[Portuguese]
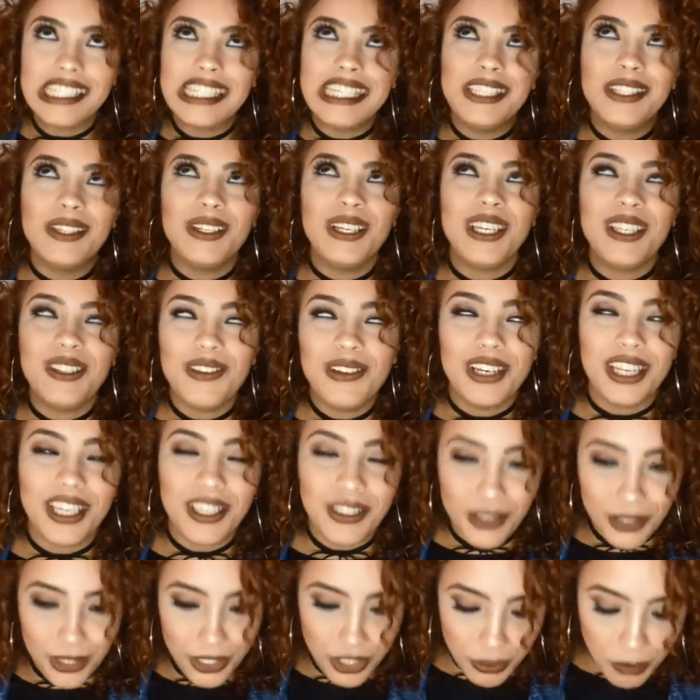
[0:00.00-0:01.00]
Lindo, lindo,
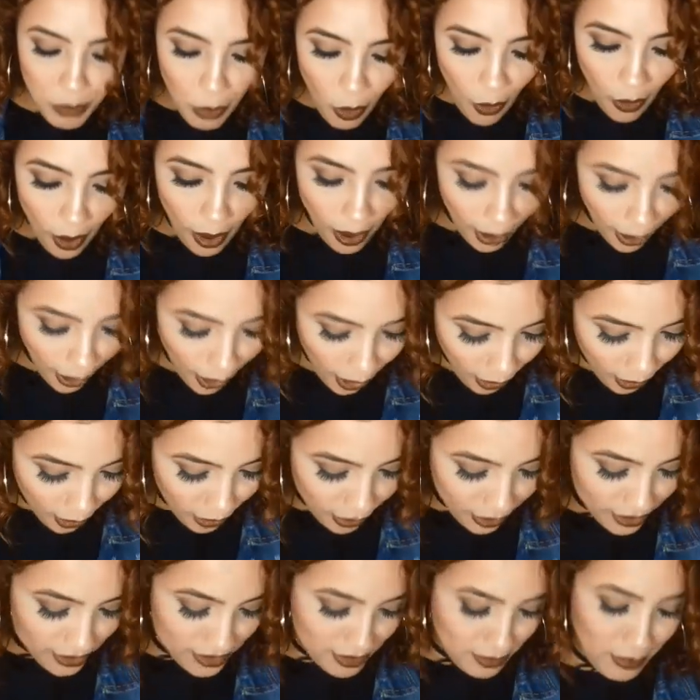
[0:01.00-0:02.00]
lindo de
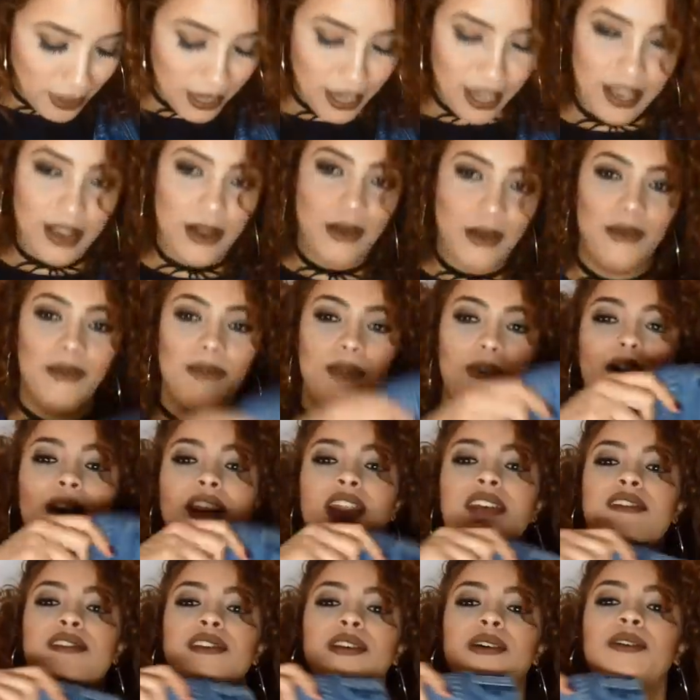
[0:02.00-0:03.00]
morrer esse macacão.
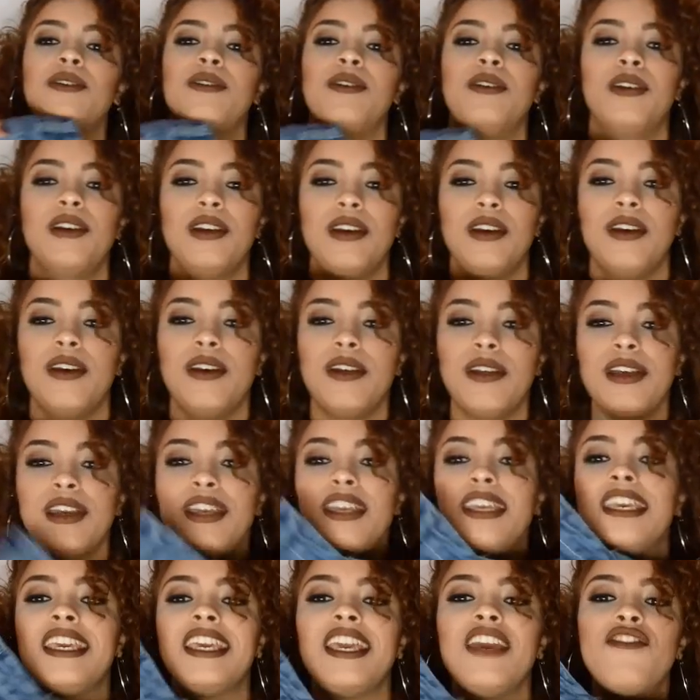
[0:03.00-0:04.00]
Olha só.
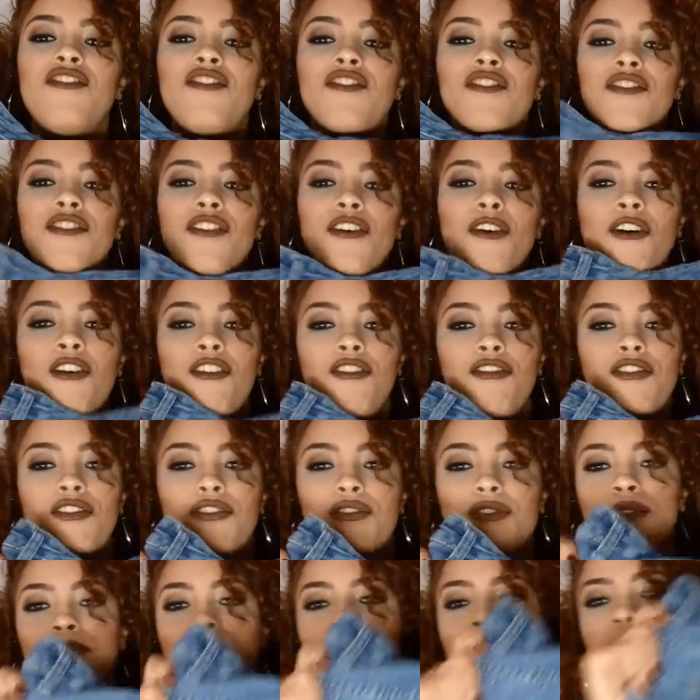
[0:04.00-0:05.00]
Que
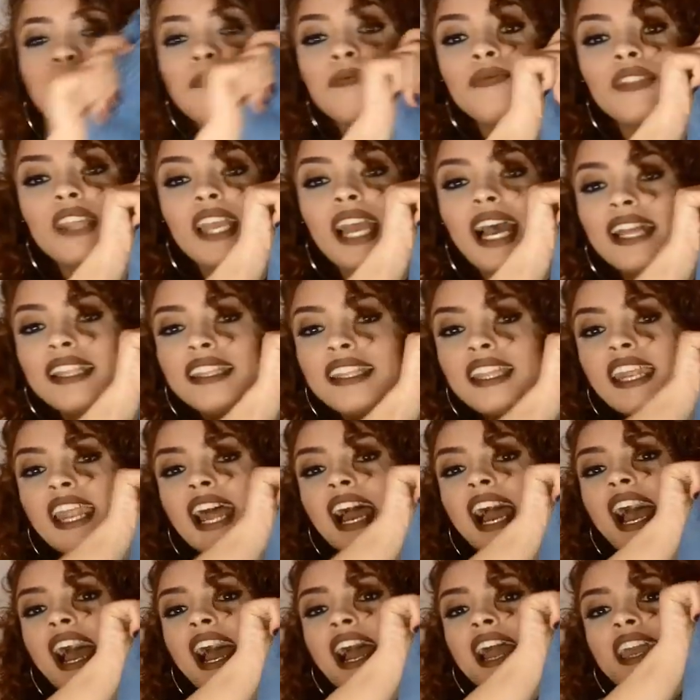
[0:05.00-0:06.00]
fofo
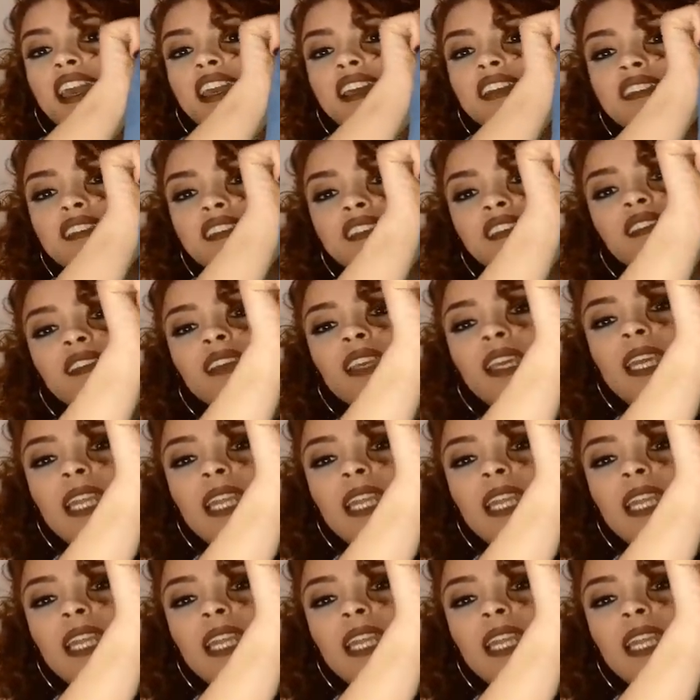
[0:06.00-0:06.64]
atrás.